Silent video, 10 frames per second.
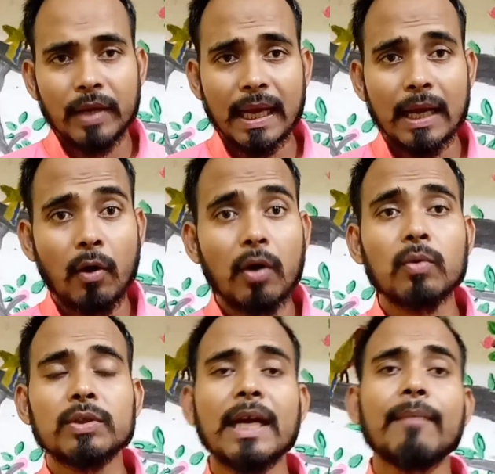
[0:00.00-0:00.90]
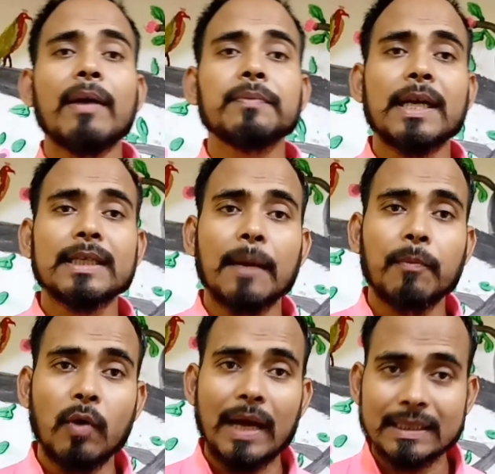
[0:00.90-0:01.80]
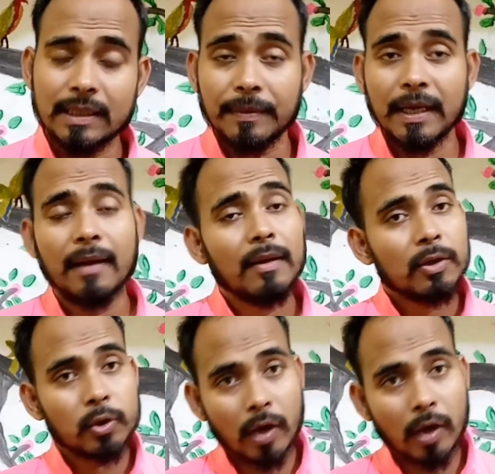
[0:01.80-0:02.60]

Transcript: ठीक है और कुछ एक वेबसाइट्स आपको ऐसी भी हैं